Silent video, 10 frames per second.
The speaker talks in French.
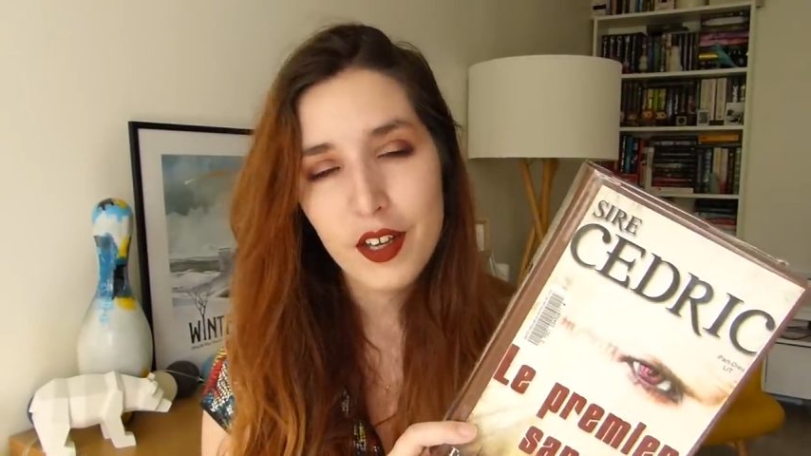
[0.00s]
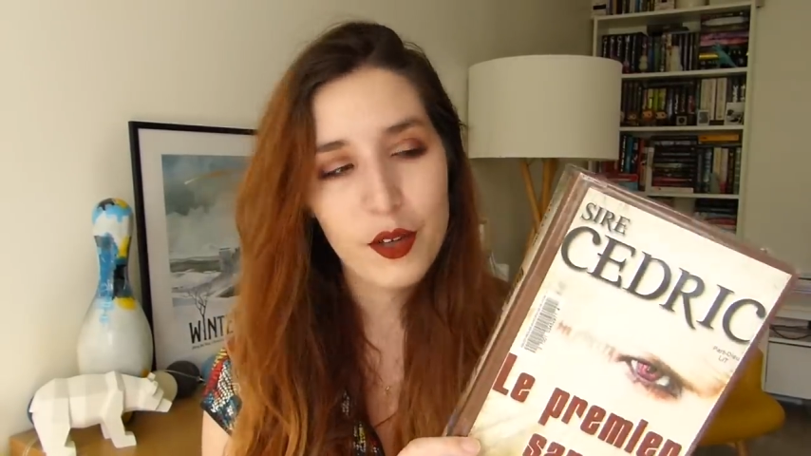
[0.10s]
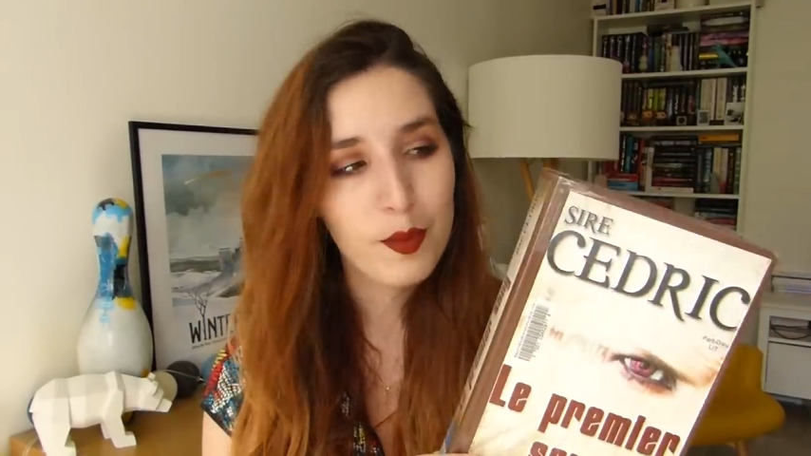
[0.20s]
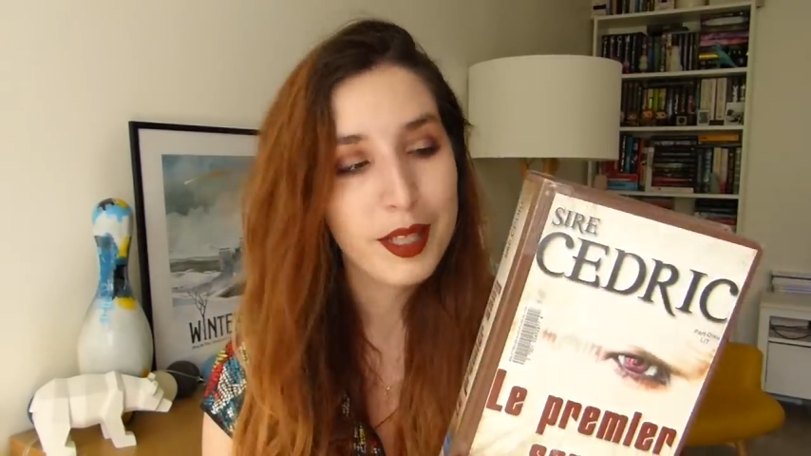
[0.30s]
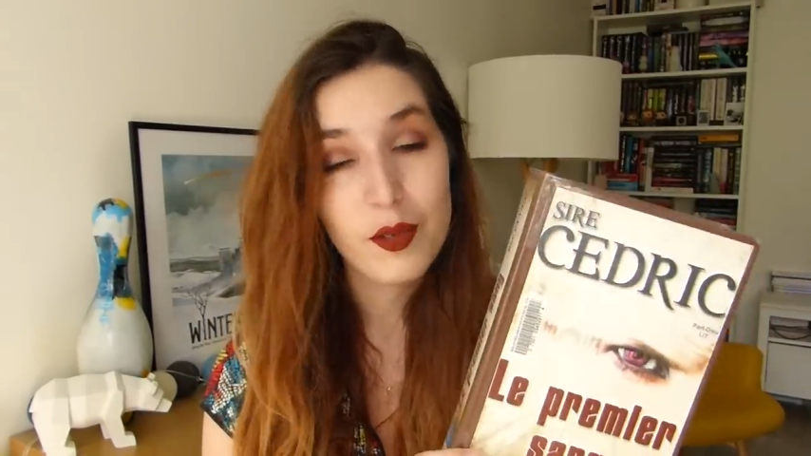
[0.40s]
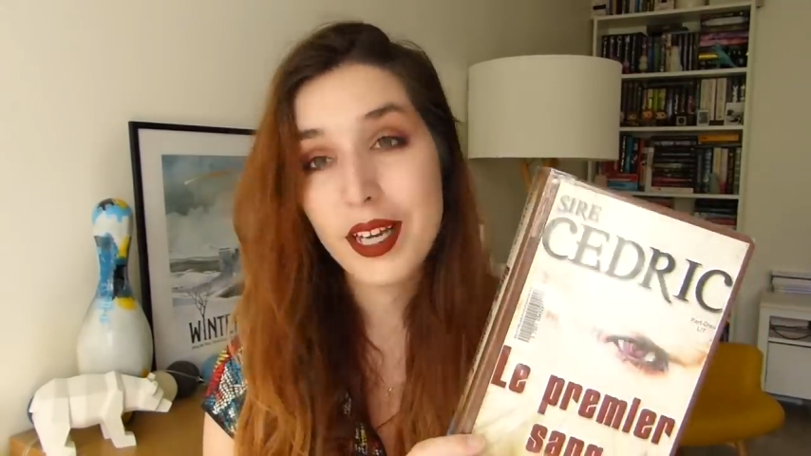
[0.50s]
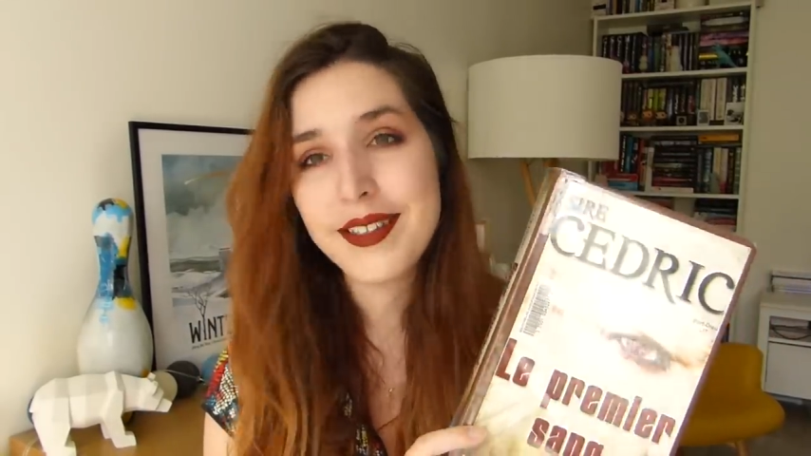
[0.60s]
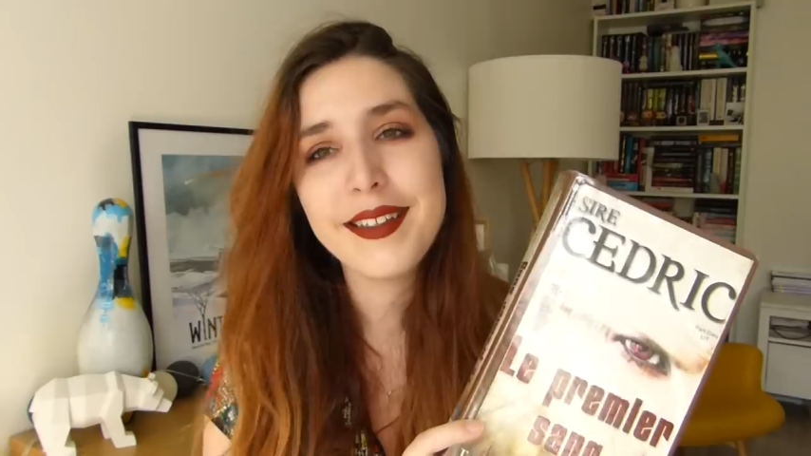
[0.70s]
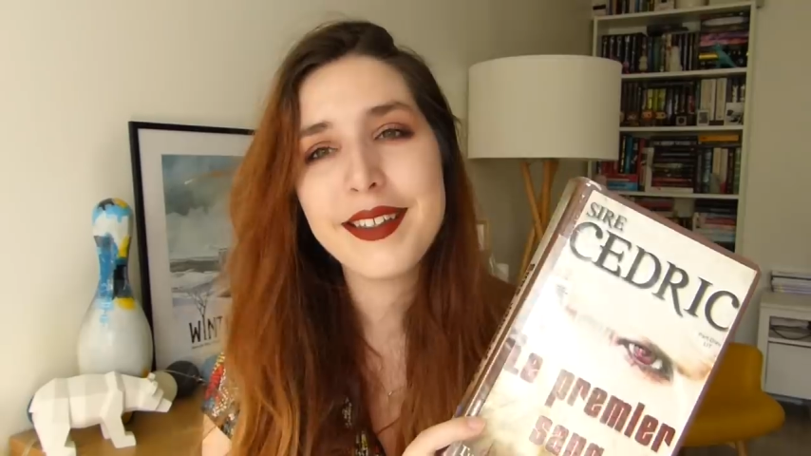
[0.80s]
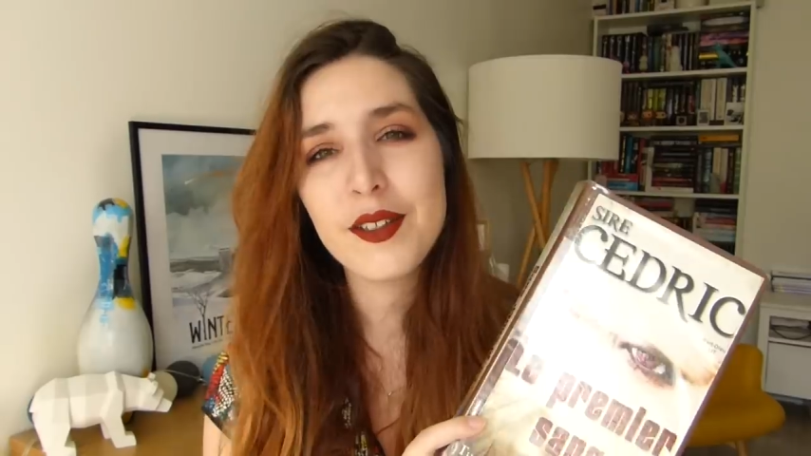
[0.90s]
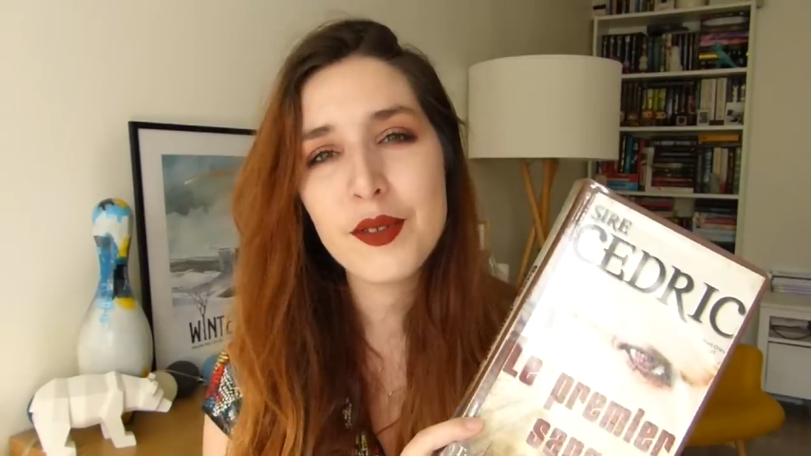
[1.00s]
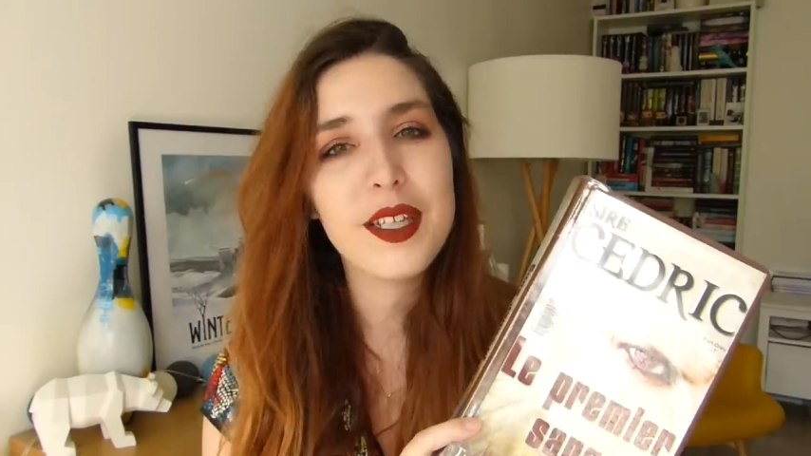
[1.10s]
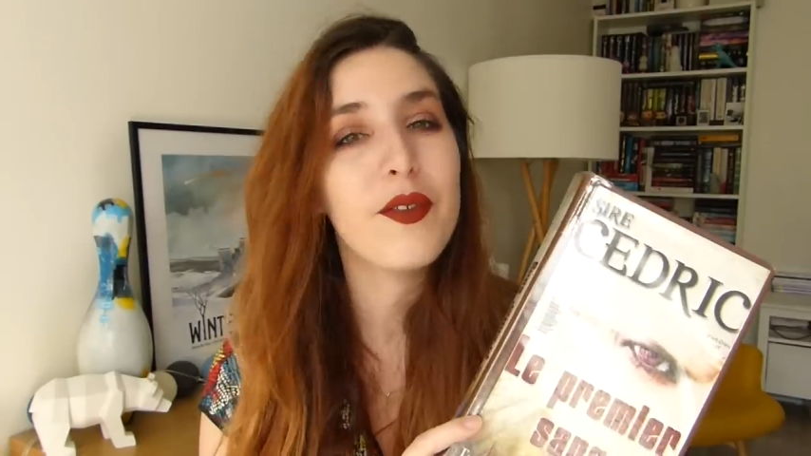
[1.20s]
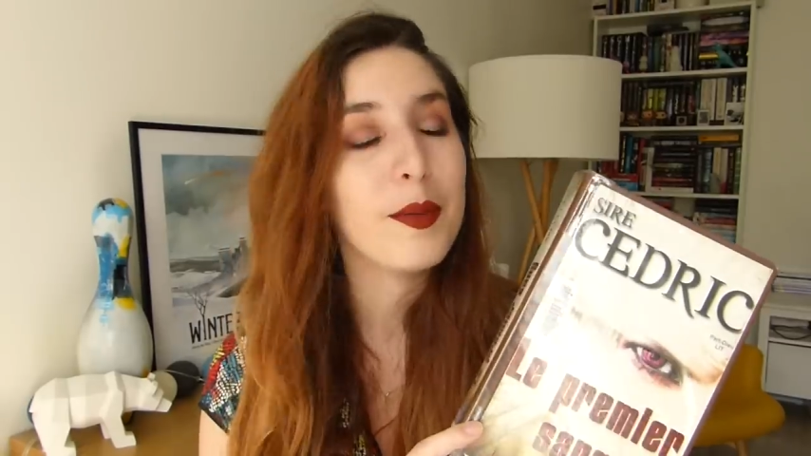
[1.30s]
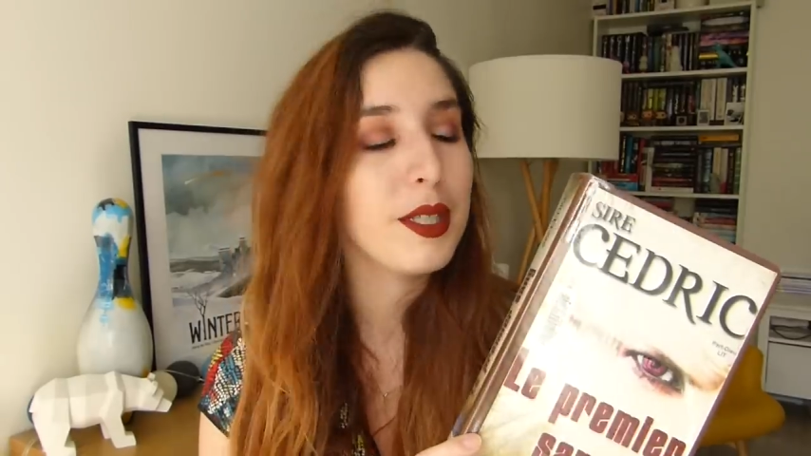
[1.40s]
euh, bah, de l'assassin de
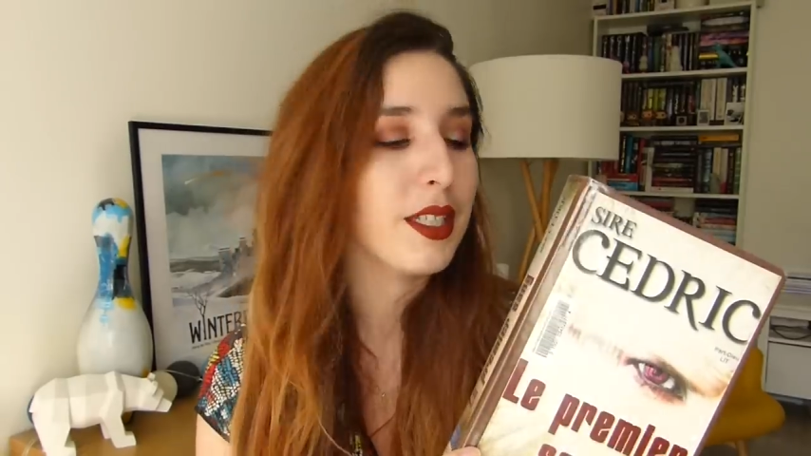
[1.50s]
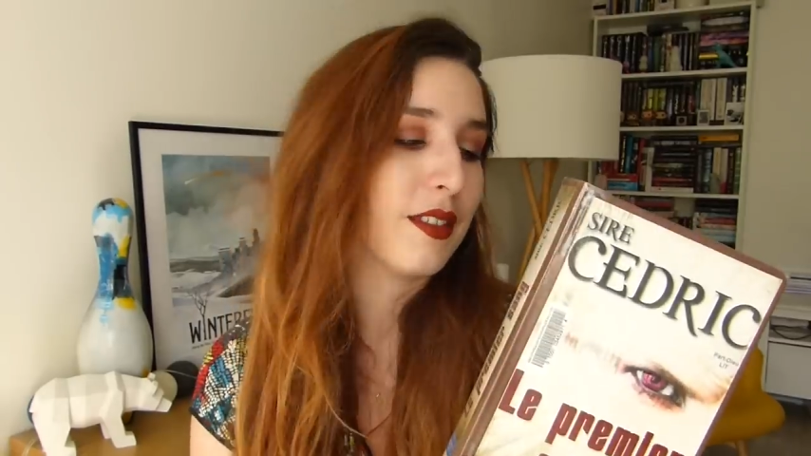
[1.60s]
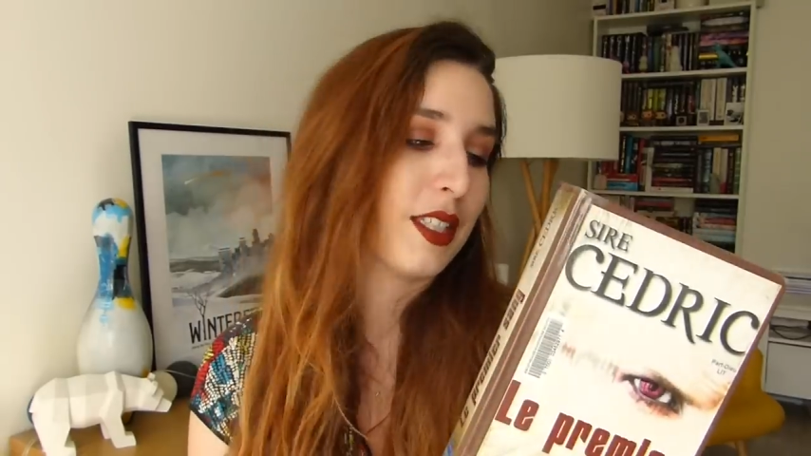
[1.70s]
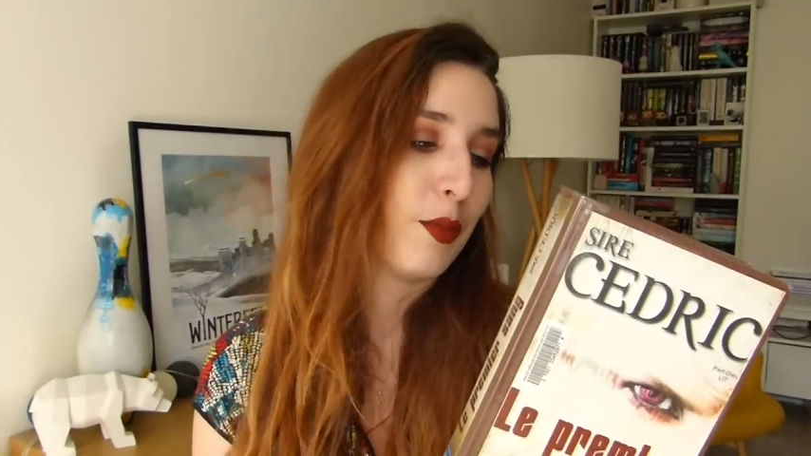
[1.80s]
sa famille, hein,